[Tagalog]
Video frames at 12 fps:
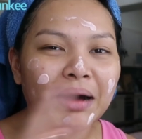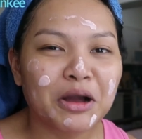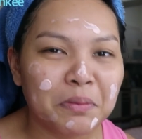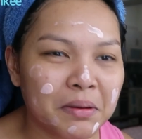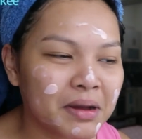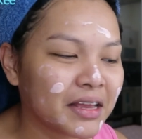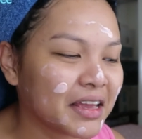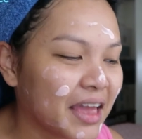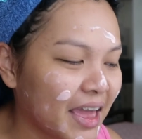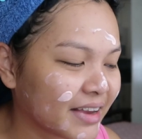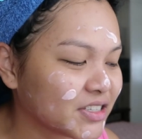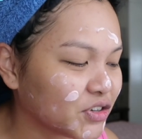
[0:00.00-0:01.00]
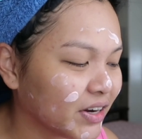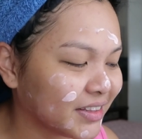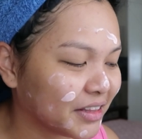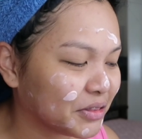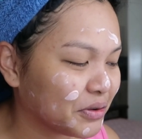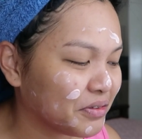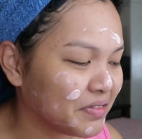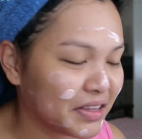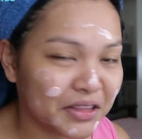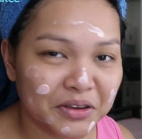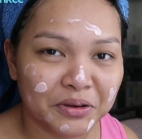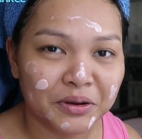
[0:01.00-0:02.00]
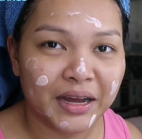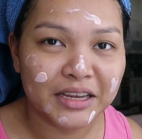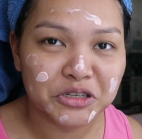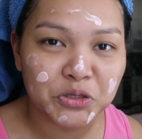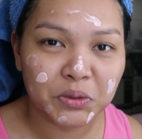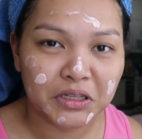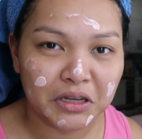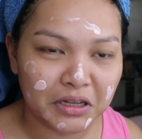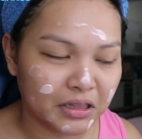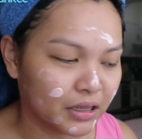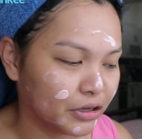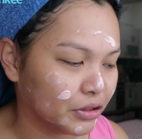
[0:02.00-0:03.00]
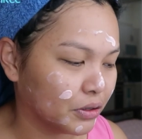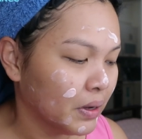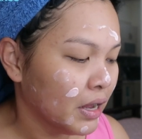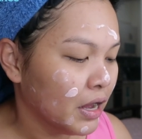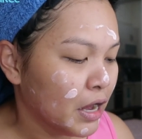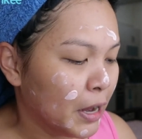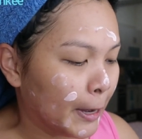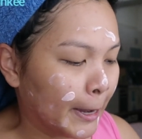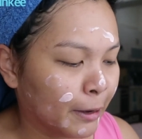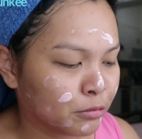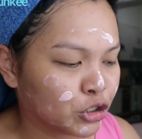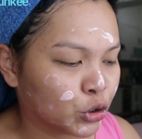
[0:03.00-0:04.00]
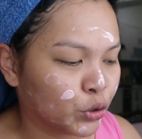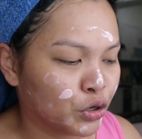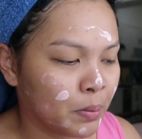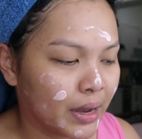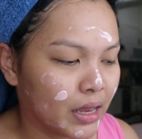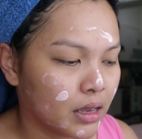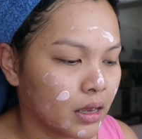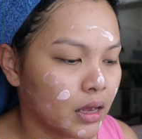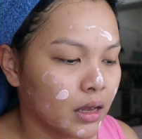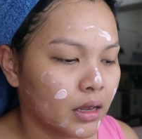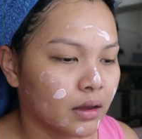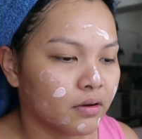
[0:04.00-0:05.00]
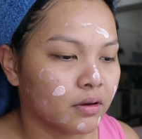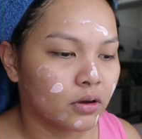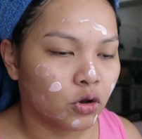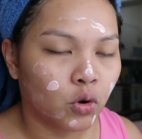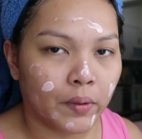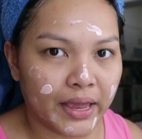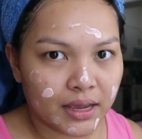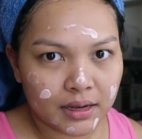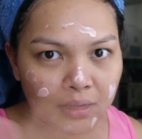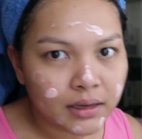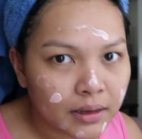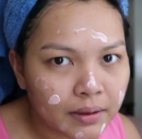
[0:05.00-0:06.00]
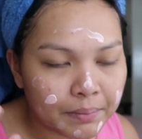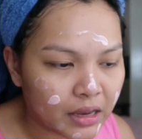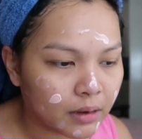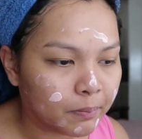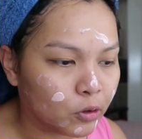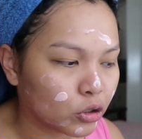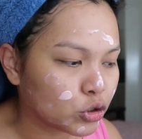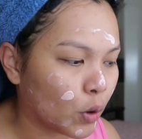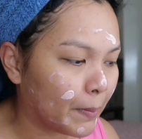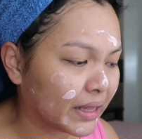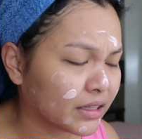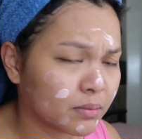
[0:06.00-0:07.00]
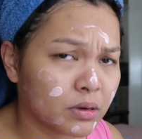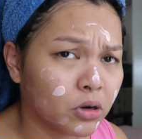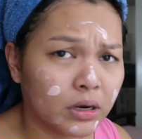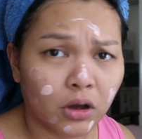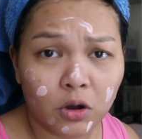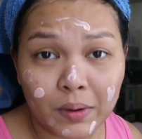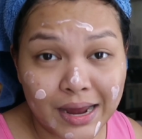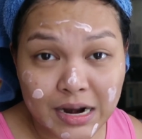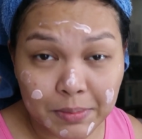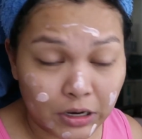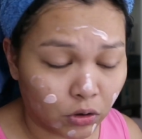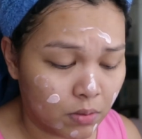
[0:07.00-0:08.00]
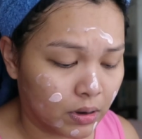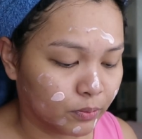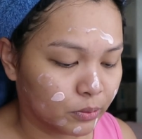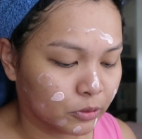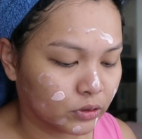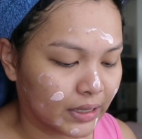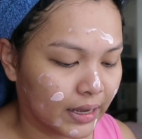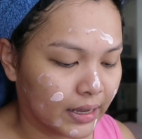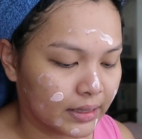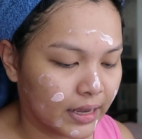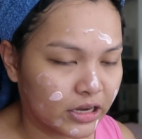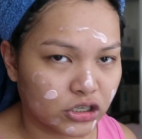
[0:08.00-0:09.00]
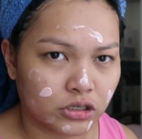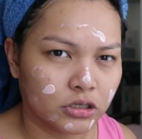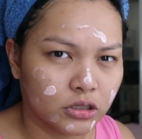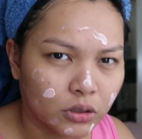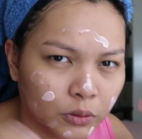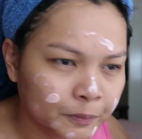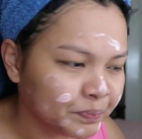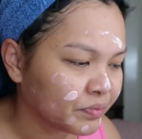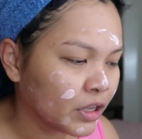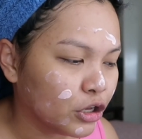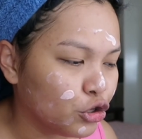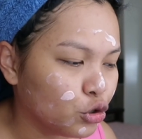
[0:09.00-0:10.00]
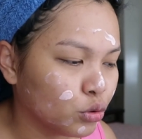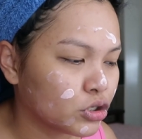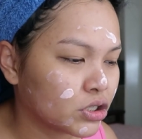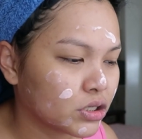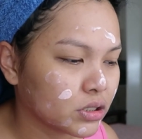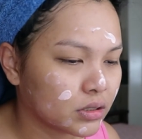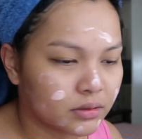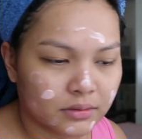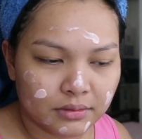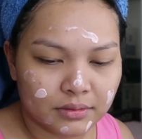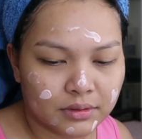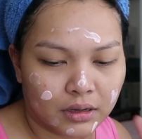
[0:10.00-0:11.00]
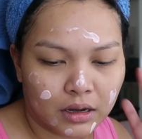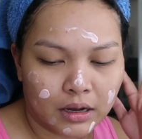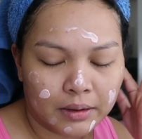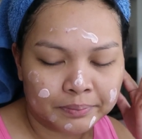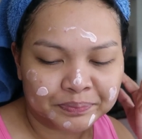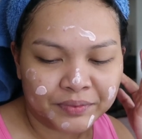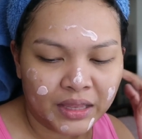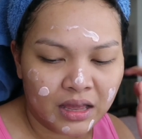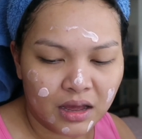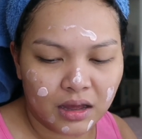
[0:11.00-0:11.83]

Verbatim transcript: Bago pa maging X-rated tong video, I just wanna, you know, um, show you my quick makeup look. So, pag nagmumall ako, wala naman ako ibang pupuntahan. I just, you know, use um,